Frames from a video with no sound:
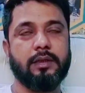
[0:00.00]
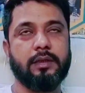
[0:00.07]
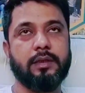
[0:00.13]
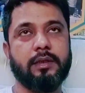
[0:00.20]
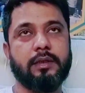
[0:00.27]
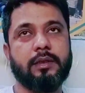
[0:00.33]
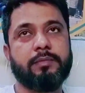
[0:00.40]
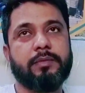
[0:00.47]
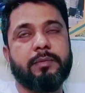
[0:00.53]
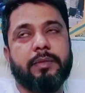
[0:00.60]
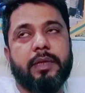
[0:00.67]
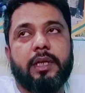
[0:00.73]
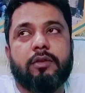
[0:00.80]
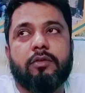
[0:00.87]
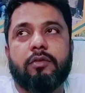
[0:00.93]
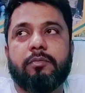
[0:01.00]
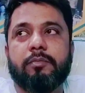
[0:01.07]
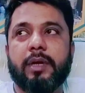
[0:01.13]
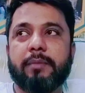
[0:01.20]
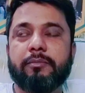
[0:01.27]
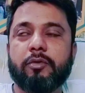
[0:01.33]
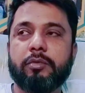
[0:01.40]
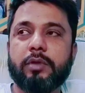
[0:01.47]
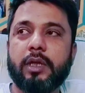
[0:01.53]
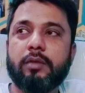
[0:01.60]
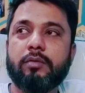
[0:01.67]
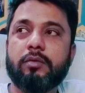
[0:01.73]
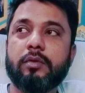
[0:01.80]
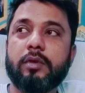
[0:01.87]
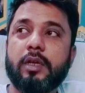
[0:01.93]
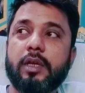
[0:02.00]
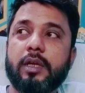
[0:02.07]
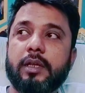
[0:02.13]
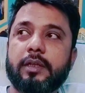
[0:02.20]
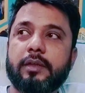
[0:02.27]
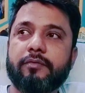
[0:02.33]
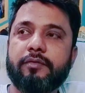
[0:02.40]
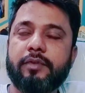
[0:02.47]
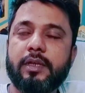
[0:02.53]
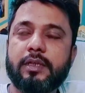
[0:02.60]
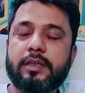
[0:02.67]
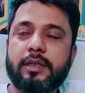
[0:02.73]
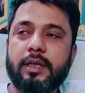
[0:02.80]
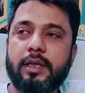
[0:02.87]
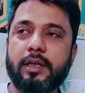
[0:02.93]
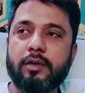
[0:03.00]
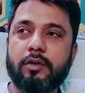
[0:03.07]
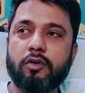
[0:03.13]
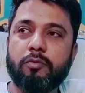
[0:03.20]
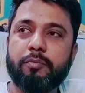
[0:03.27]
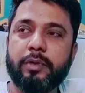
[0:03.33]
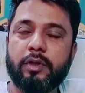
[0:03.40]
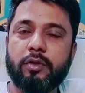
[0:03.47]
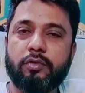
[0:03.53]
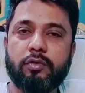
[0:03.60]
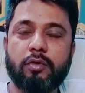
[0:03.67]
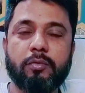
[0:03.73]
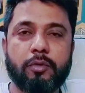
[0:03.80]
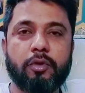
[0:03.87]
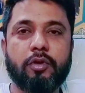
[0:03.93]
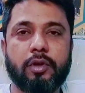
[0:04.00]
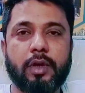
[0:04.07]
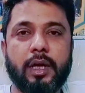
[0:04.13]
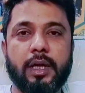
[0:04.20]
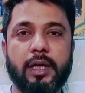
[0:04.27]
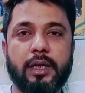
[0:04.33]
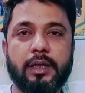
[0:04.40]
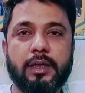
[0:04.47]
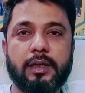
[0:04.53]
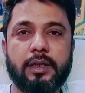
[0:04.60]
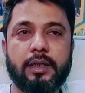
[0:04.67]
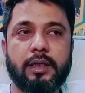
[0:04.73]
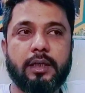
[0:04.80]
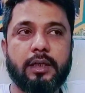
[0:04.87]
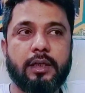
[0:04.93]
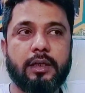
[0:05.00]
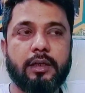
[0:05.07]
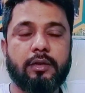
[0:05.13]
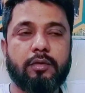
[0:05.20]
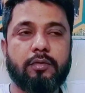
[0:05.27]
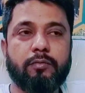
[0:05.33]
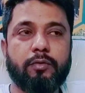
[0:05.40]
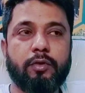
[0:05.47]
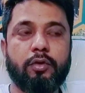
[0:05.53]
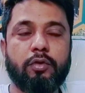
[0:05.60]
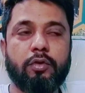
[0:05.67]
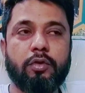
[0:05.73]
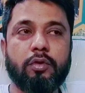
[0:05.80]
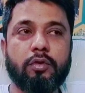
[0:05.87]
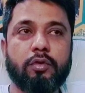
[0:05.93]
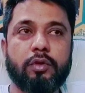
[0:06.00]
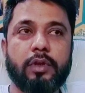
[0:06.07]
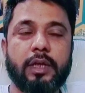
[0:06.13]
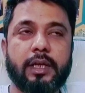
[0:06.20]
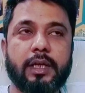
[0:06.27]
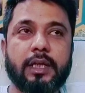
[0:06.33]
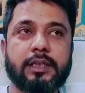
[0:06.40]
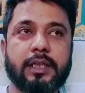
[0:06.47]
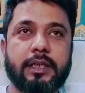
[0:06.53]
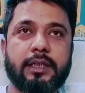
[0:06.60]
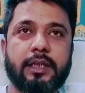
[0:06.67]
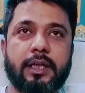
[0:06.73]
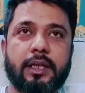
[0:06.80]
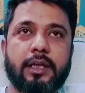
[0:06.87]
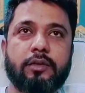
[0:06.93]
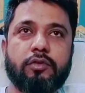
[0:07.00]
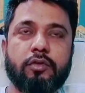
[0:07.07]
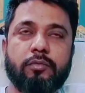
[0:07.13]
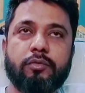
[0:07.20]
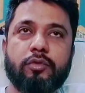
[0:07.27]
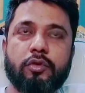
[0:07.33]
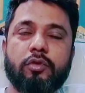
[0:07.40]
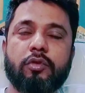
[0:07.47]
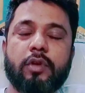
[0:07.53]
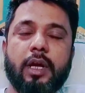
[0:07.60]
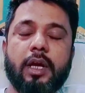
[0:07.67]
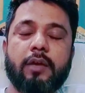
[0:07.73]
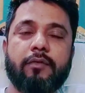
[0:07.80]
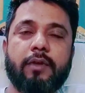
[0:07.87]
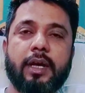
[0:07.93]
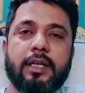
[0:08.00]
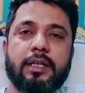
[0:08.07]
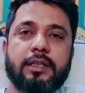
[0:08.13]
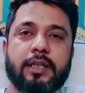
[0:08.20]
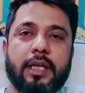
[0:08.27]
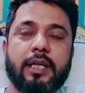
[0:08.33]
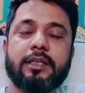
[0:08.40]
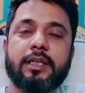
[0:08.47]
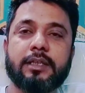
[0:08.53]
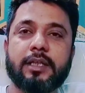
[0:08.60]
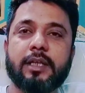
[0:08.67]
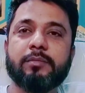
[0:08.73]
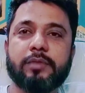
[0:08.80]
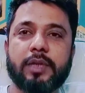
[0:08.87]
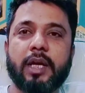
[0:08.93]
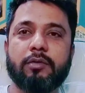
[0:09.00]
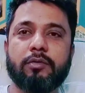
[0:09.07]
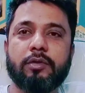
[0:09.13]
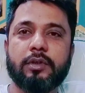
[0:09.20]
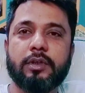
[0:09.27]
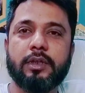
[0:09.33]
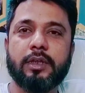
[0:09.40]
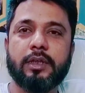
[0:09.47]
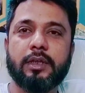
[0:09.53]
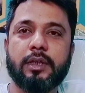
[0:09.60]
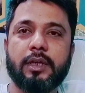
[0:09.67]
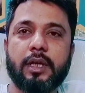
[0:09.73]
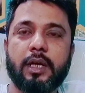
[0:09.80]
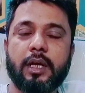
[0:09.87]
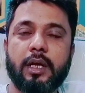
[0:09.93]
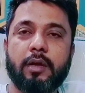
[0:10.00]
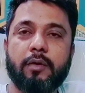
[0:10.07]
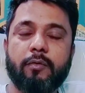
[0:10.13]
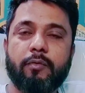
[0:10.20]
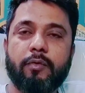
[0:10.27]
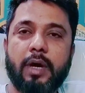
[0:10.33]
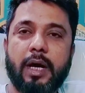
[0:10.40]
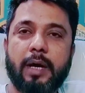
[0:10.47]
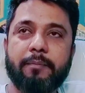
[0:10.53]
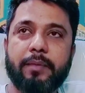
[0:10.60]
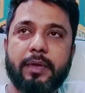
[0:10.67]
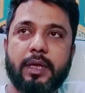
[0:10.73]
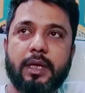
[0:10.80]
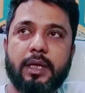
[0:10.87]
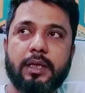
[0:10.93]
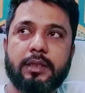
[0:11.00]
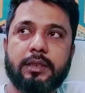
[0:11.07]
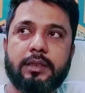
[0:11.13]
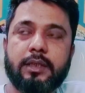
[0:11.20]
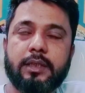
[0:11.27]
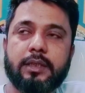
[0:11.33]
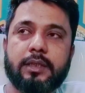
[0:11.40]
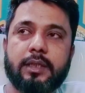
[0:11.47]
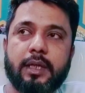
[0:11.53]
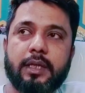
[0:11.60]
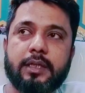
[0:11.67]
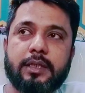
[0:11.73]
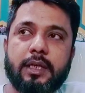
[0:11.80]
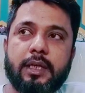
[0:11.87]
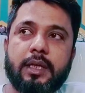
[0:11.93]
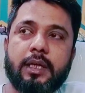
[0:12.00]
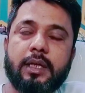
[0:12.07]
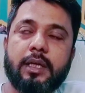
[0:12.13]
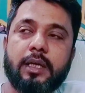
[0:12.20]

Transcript: देखिए सबसे पहले तो मैं आपको बता दूँ फ़िलिस्तीन के ऊपर जो जुल्म हो रहा है तो वो लोगों को देखना चाहिए कि जुल्म जो हो रहा है वहाँ इंसानियत शर्मसार हो रही है वहाँ पे जिस तरह से